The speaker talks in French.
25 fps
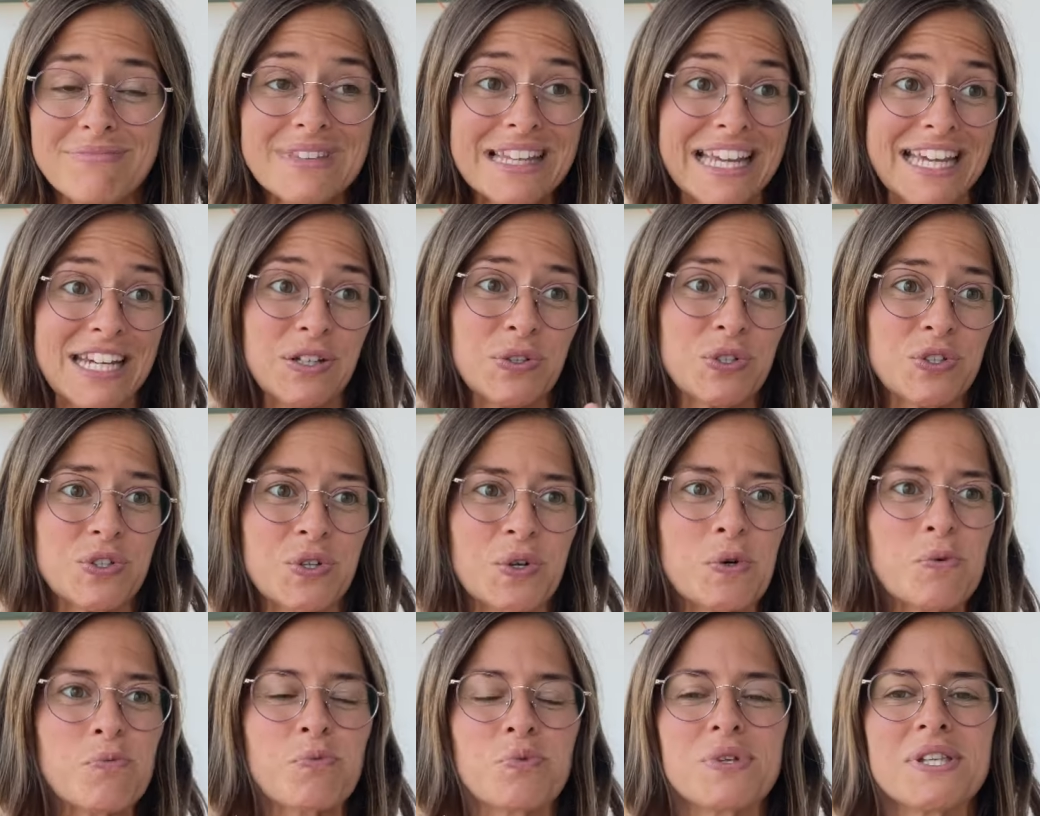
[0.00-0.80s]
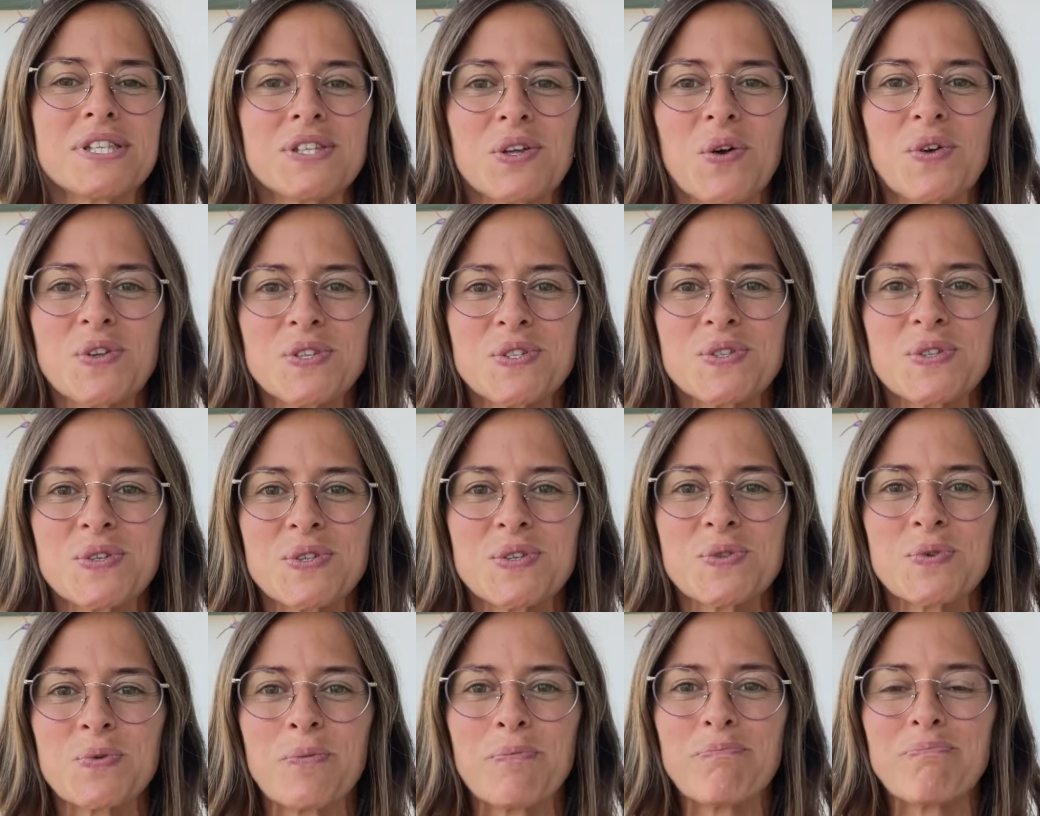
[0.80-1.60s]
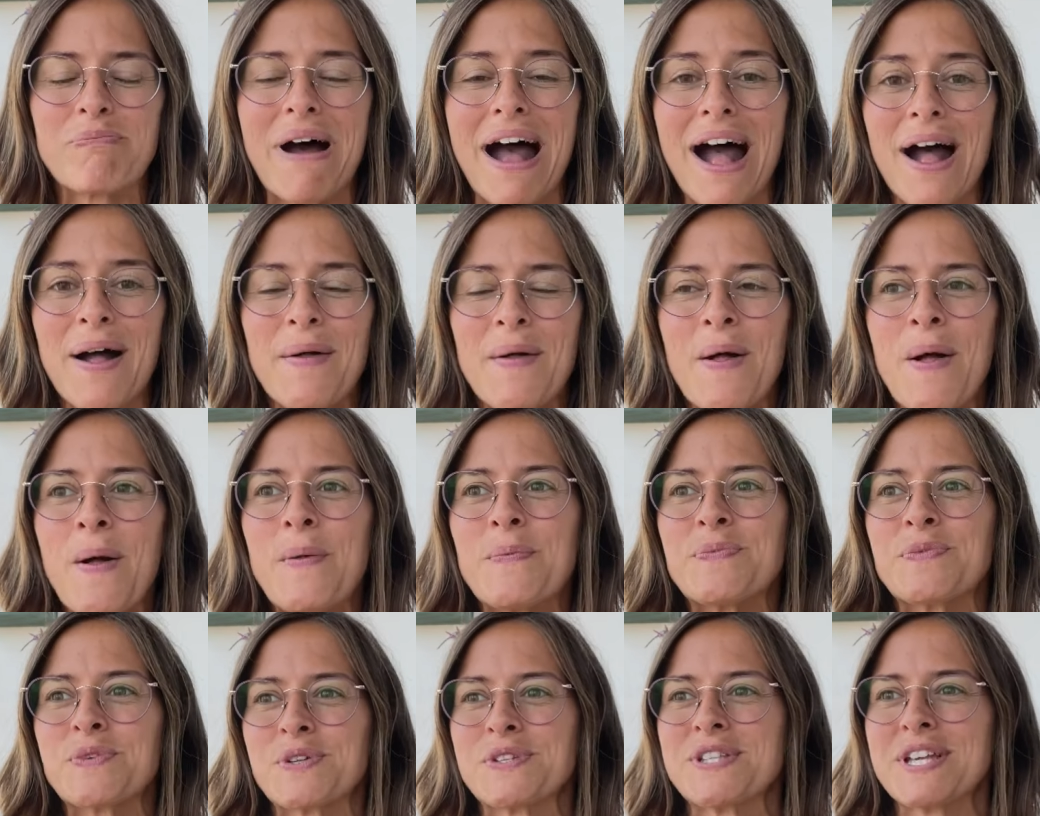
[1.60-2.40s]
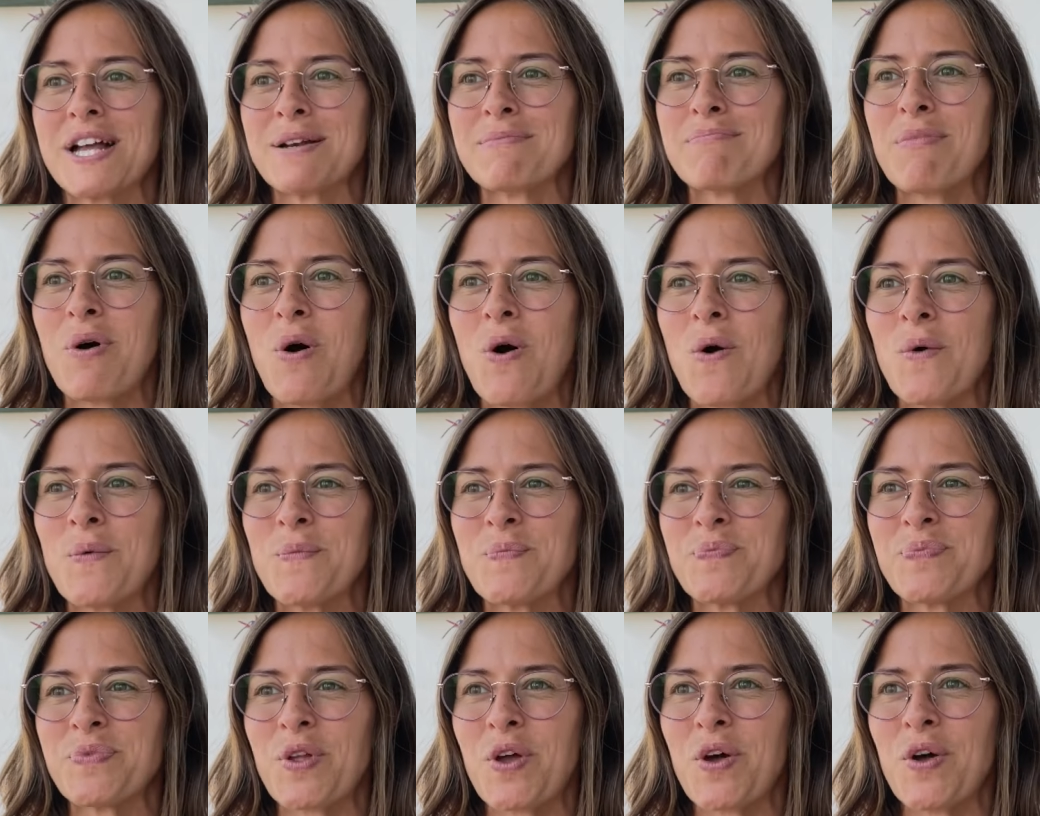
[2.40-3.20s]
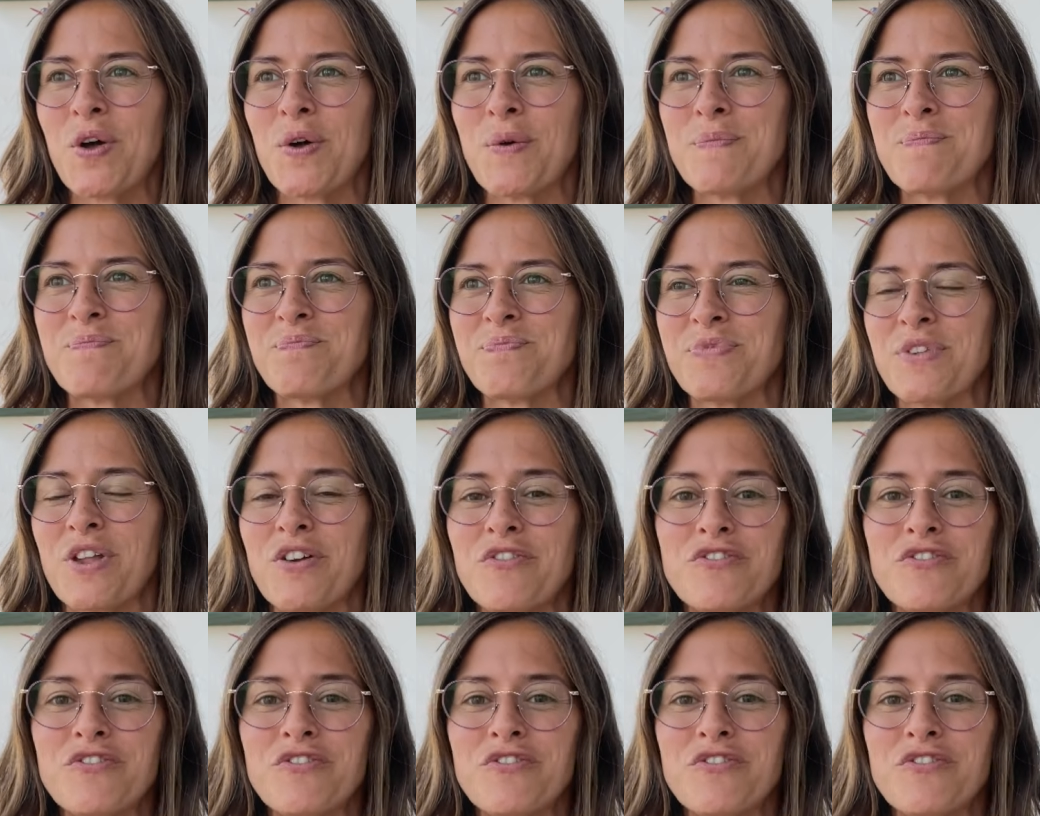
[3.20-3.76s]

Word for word: et notre puissance ne sont pas totalement euh,